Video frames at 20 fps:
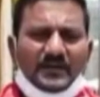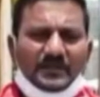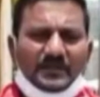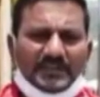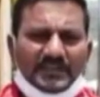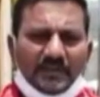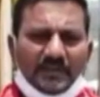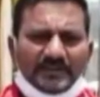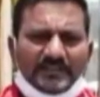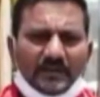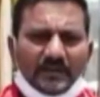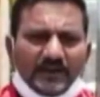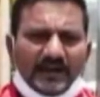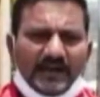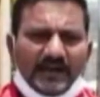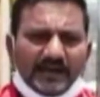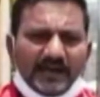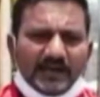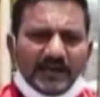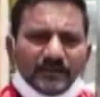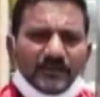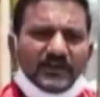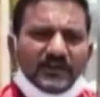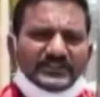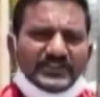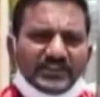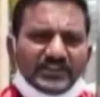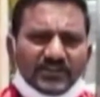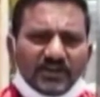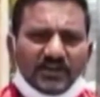పెద్ద పెద్ద బడా
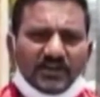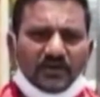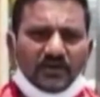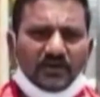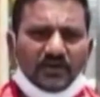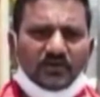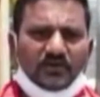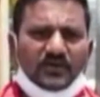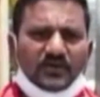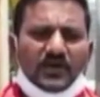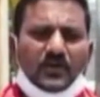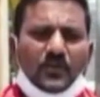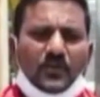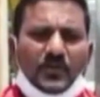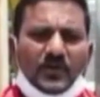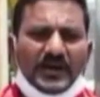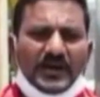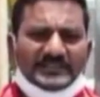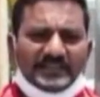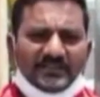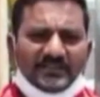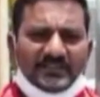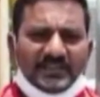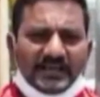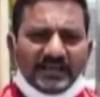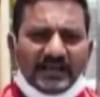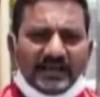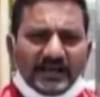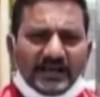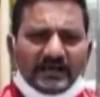కార్పొరేట్ శక్తులకు కొమ్ము కాసే
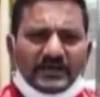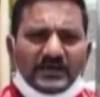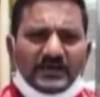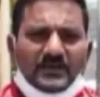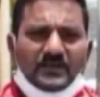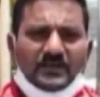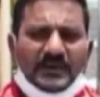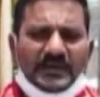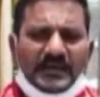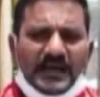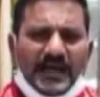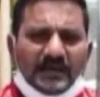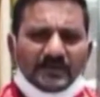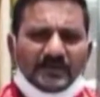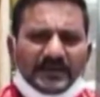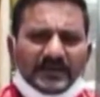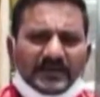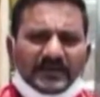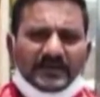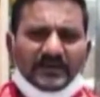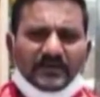విధంగా మరి కార్మిక